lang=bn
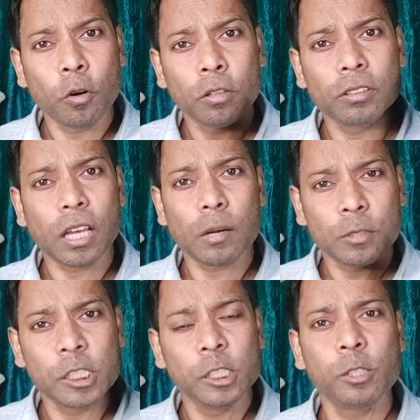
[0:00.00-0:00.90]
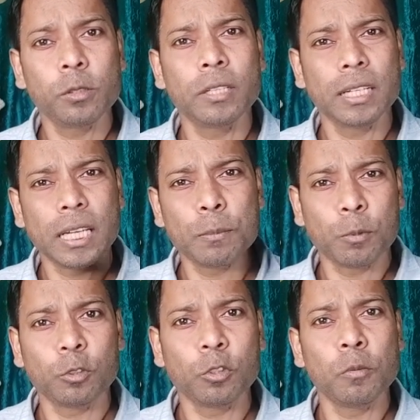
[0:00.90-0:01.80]
যখন তার শিষ্যদেরকে
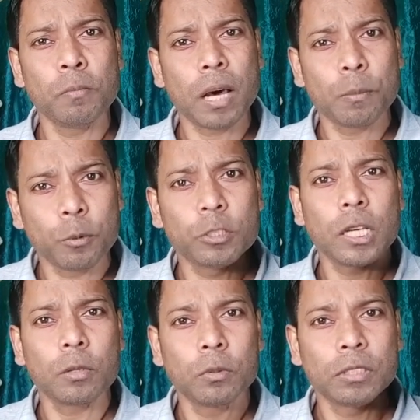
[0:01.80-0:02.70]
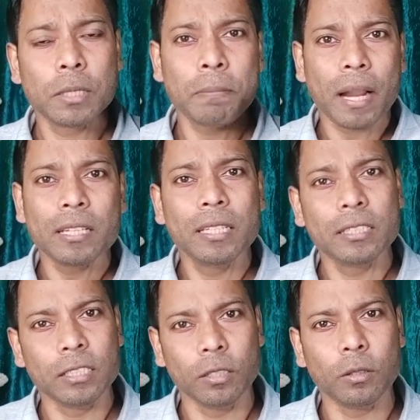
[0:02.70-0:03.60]
প্রথমবার প্রচার করতে
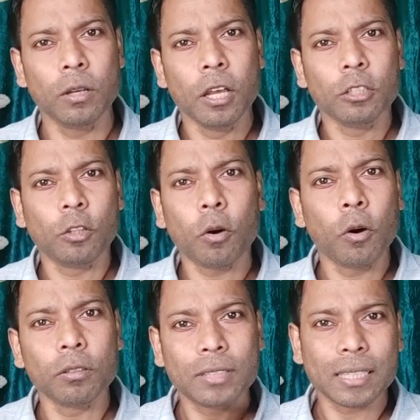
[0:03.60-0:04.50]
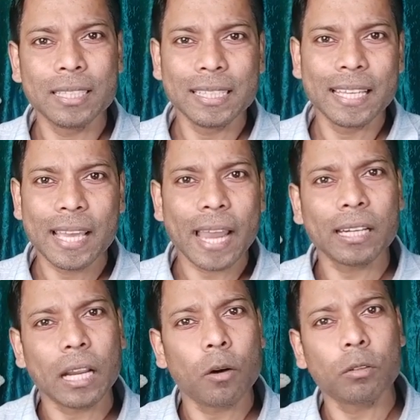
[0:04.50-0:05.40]
পাঠিয়েছিল তখন তাদেরকে
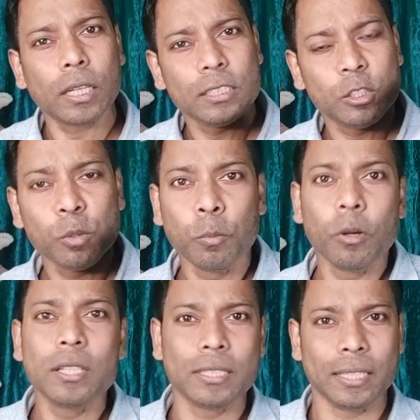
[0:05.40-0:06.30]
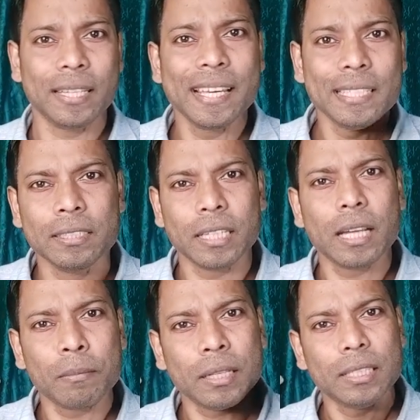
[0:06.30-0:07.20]
একটা কথা যিশু বলেছে
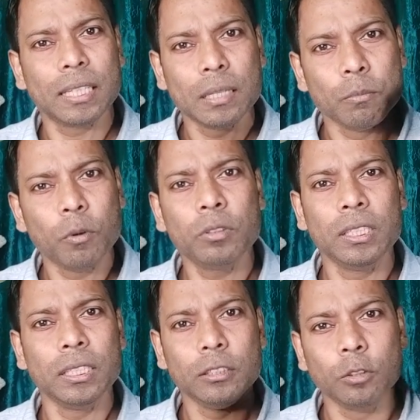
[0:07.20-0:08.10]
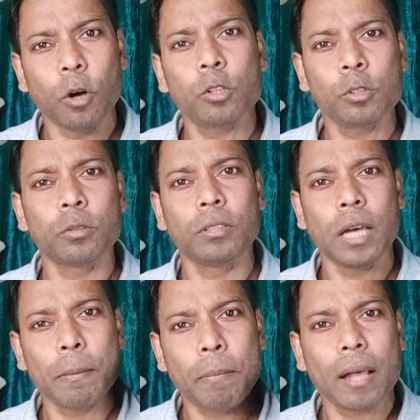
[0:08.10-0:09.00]
যেটা আমরা দেখি মথি দশ
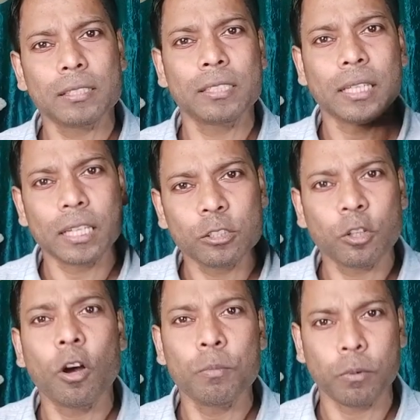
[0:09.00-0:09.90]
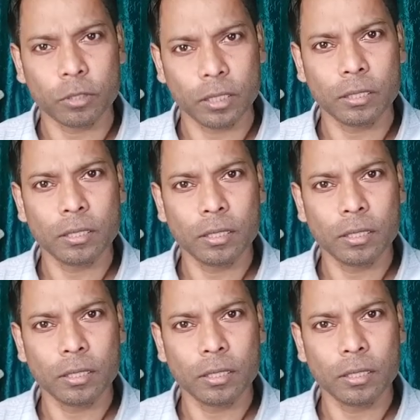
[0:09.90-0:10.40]
অধ্যায় পাঁচ থেকে ছয় পদে